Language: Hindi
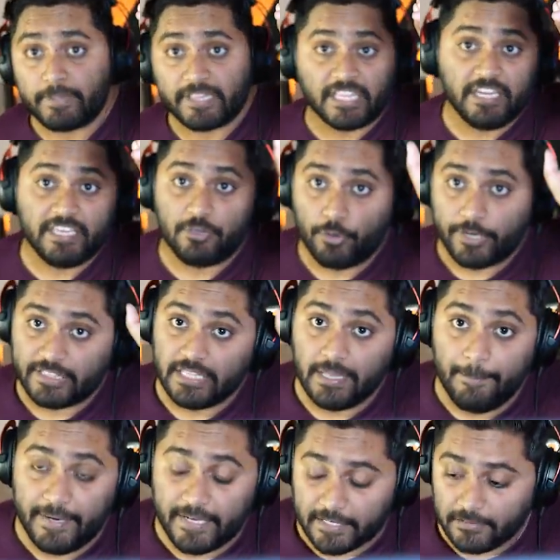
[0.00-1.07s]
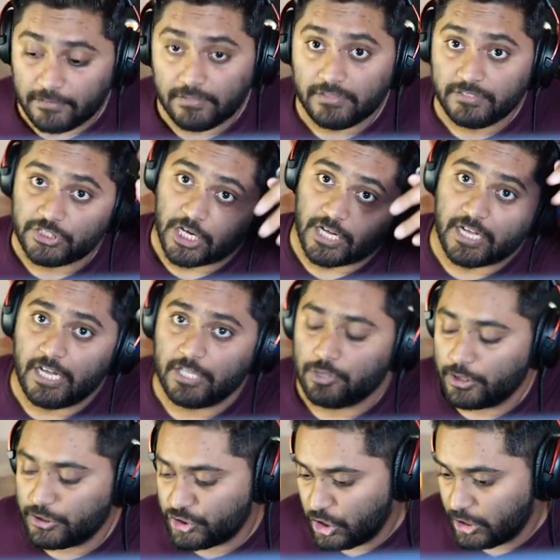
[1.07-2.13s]
पता नहीं कितना मीटर छक्का
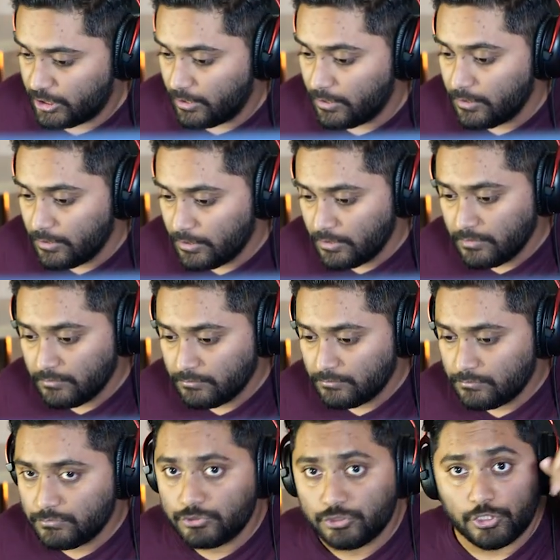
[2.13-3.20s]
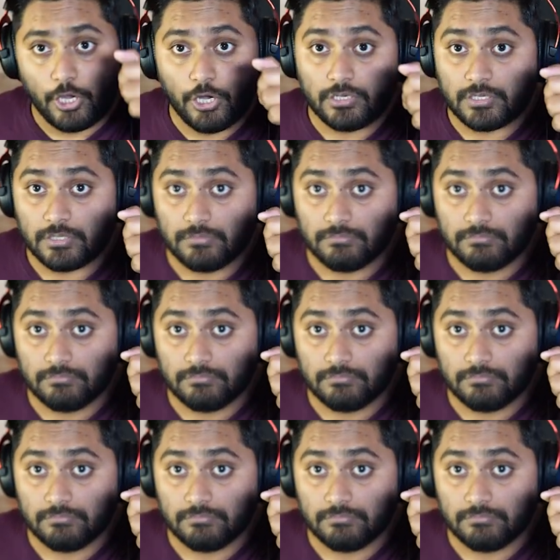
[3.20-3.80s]
तो अच्छा था शॉट